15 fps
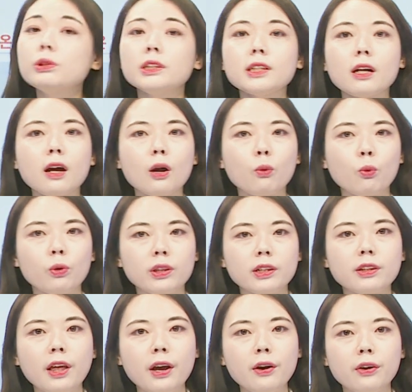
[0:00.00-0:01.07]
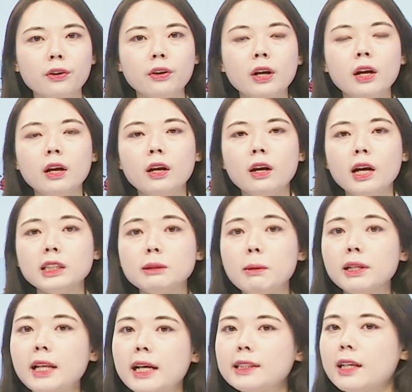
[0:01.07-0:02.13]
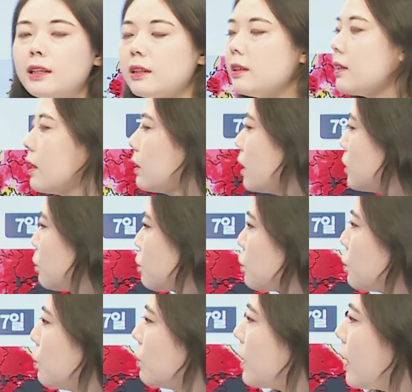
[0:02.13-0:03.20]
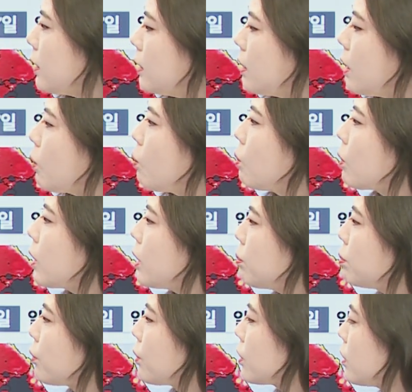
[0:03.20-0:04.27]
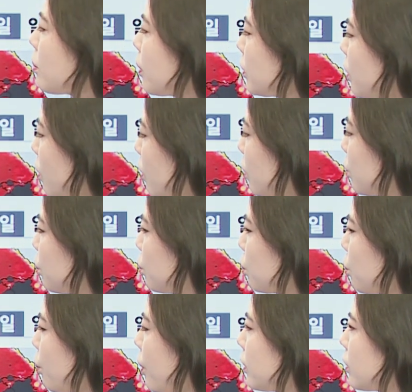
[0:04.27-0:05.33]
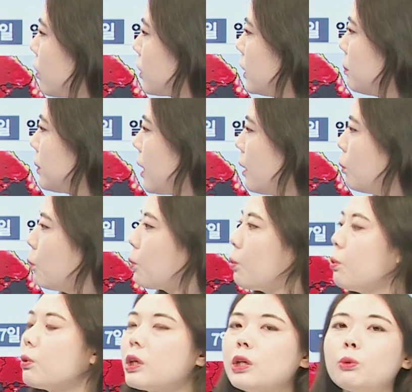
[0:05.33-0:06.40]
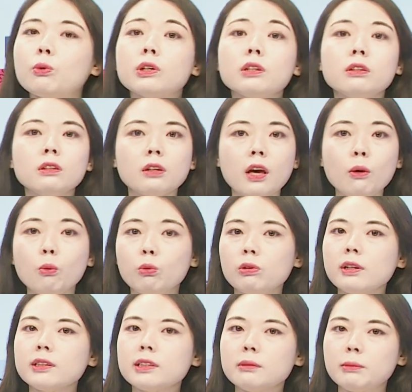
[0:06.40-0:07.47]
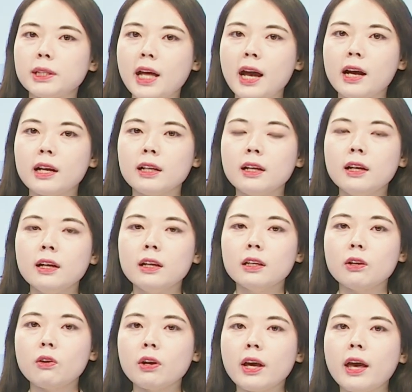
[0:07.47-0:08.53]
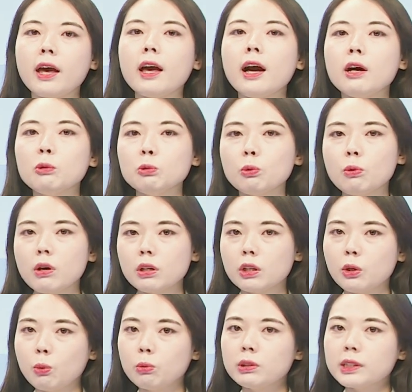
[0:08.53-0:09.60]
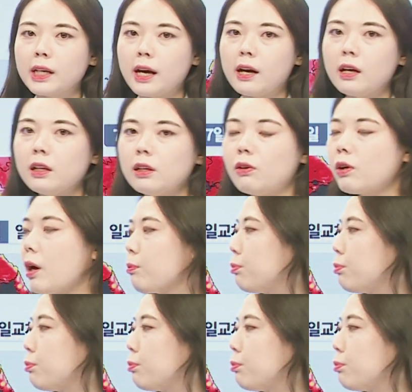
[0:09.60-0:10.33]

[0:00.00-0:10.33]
시작하고 있는데요. 하지만 낮에는 상대적으로 따뜻한 공기 불어들면서 6도에서 14도로 기온 크게 오르겠습니다. 이렇게 하루 동안 기온차 이렇게